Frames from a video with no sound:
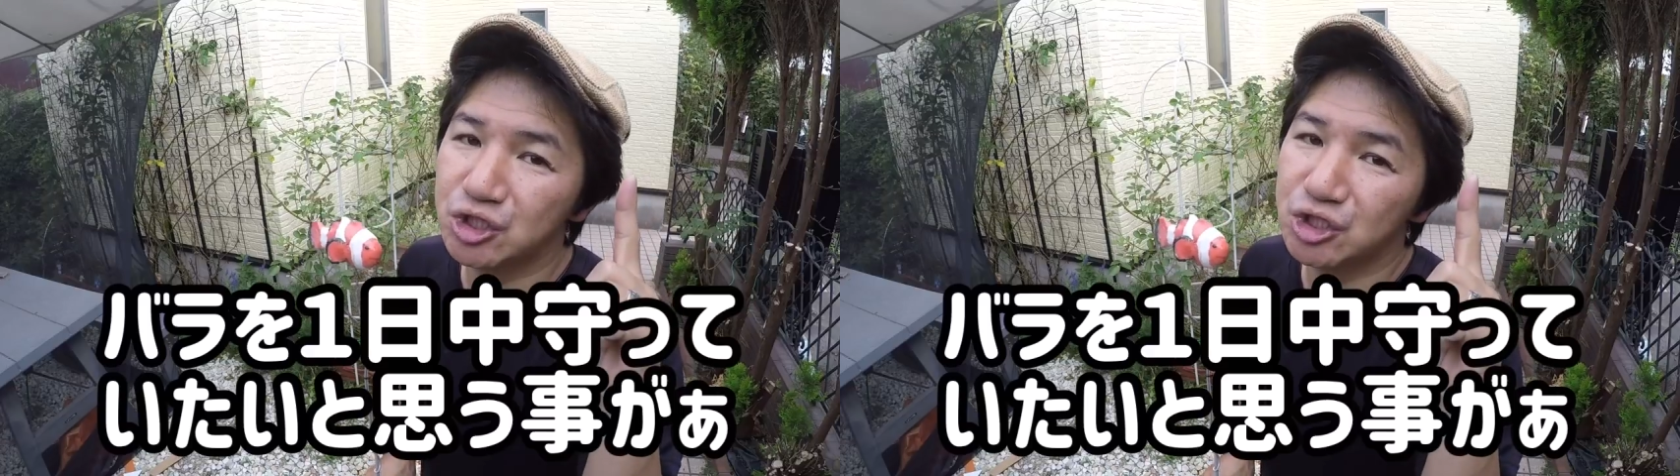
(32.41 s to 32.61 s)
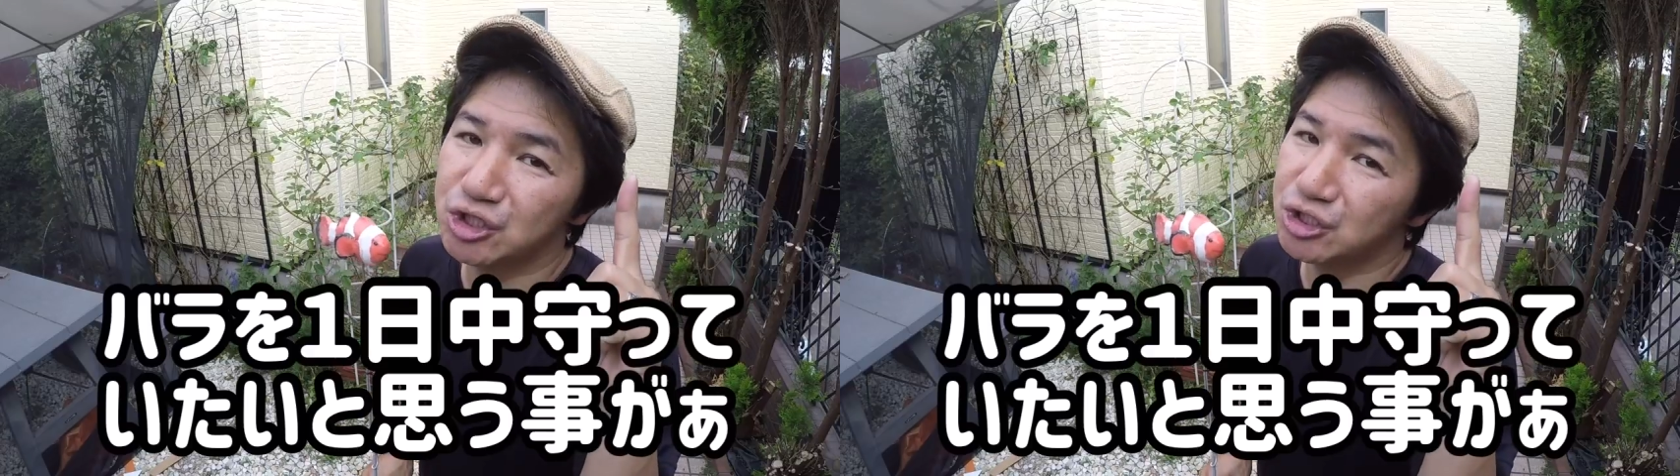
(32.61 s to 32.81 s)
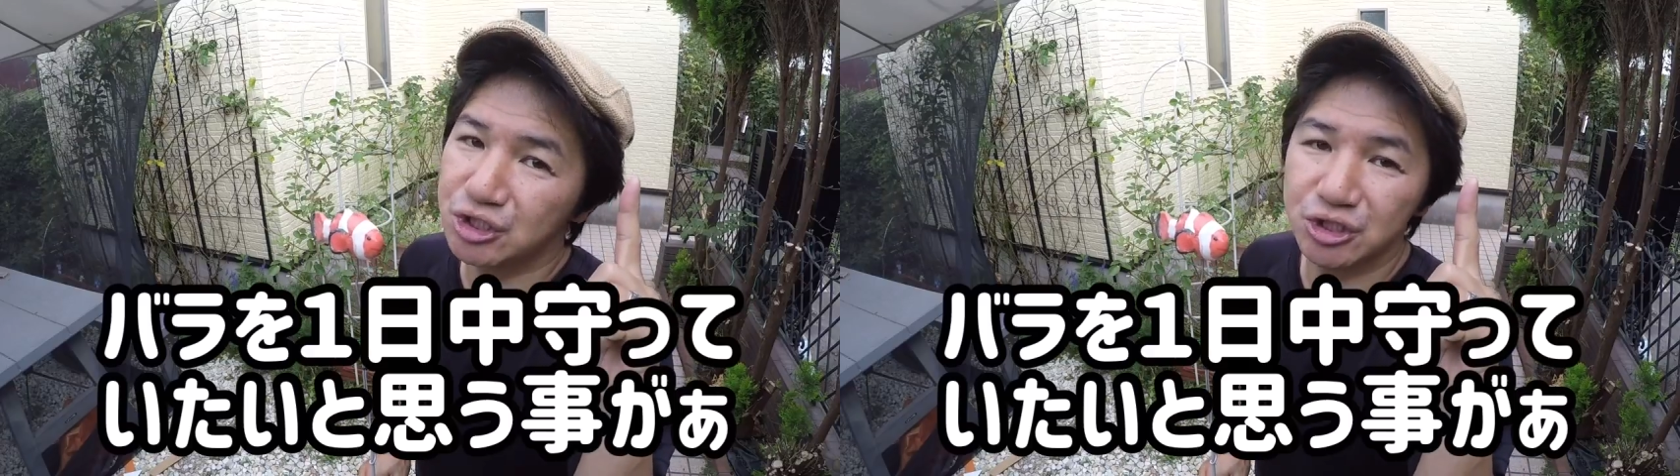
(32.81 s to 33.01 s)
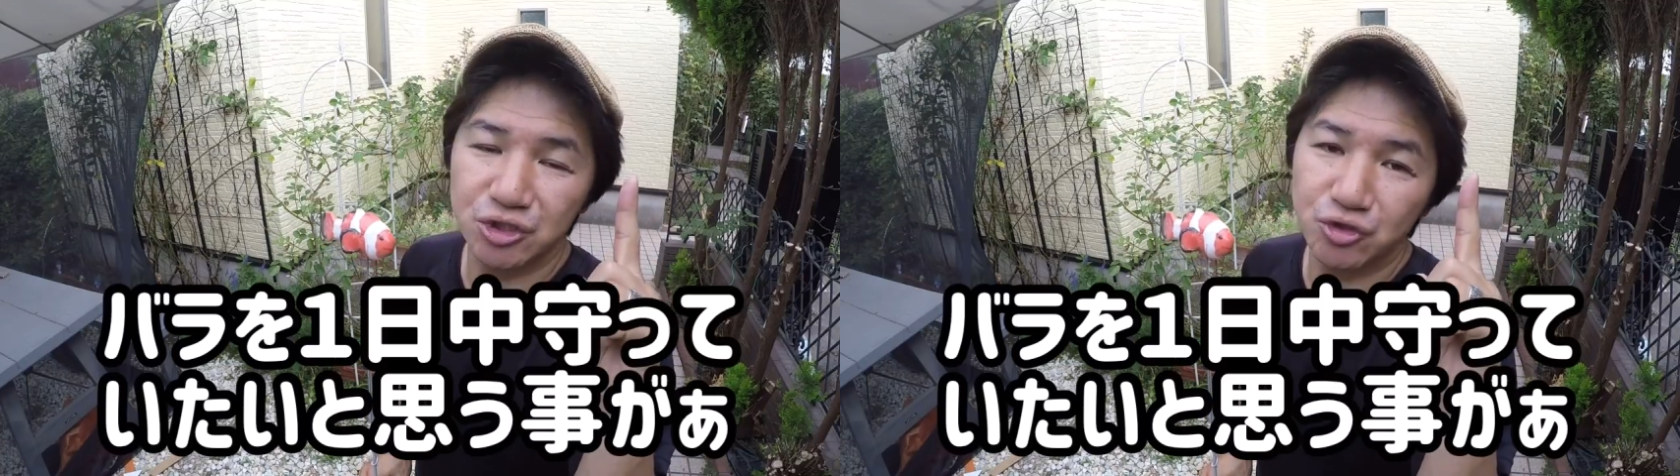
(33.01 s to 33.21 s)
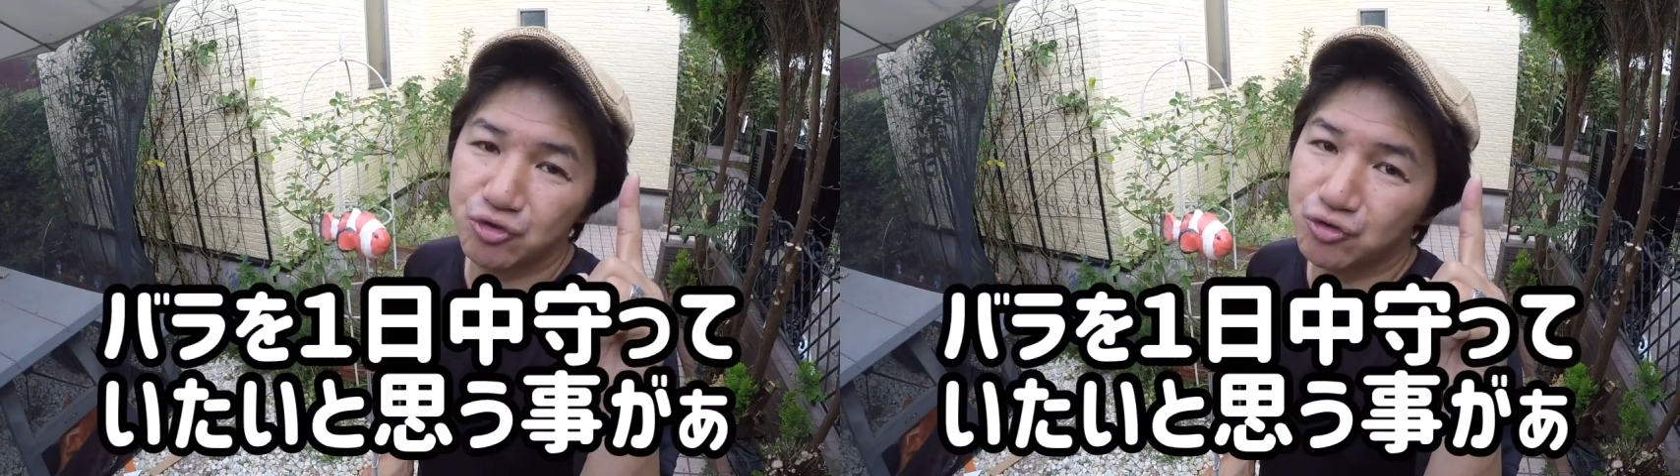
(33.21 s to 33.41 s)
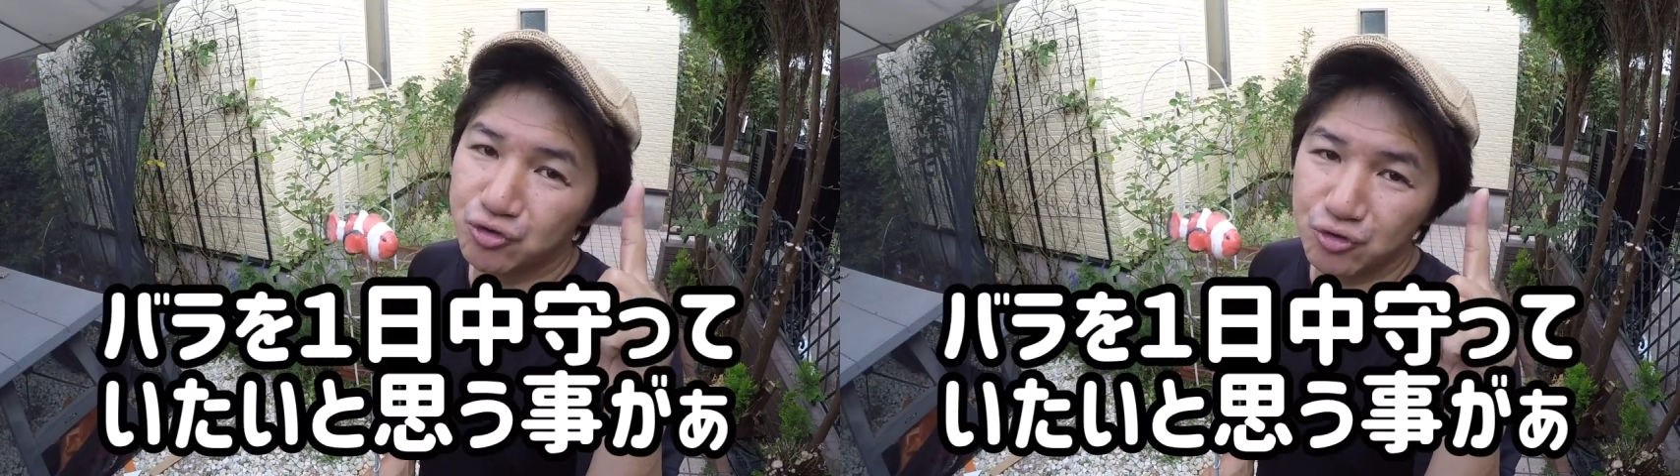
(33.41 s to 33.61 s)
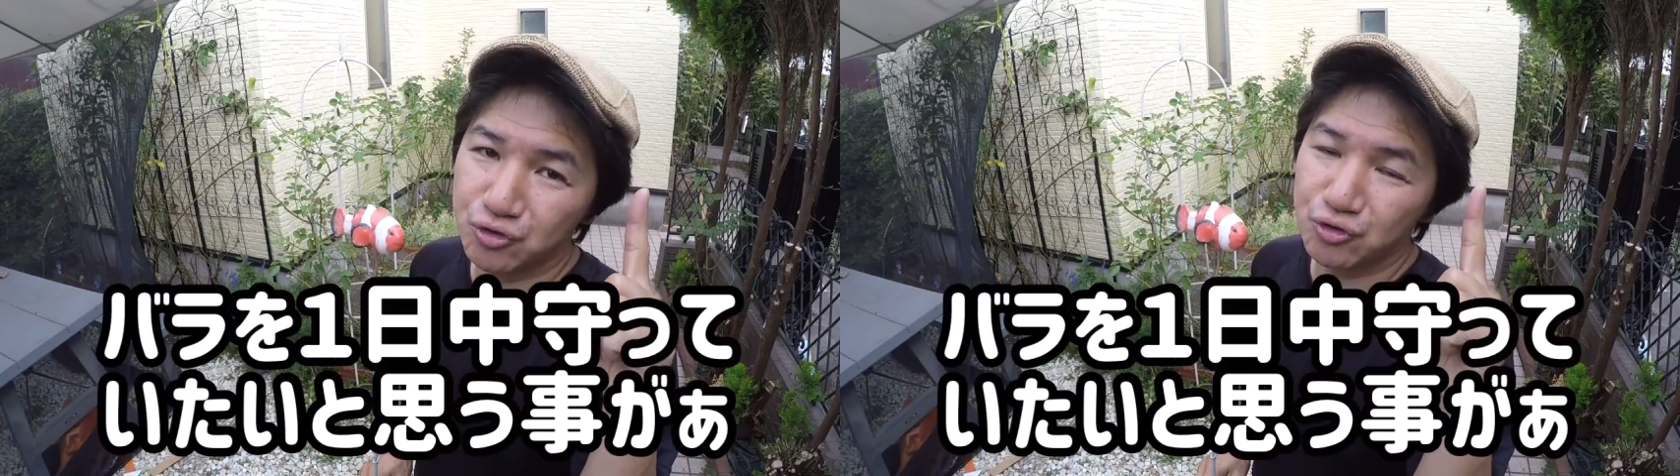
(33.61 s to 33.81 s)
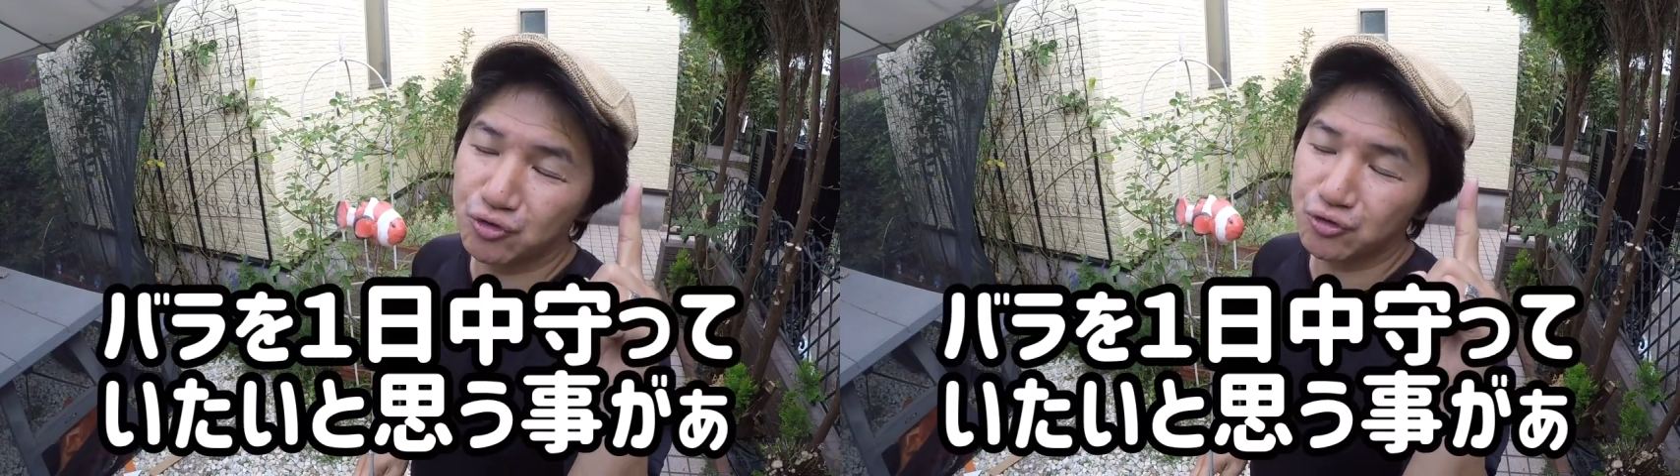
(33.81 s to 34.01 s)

日中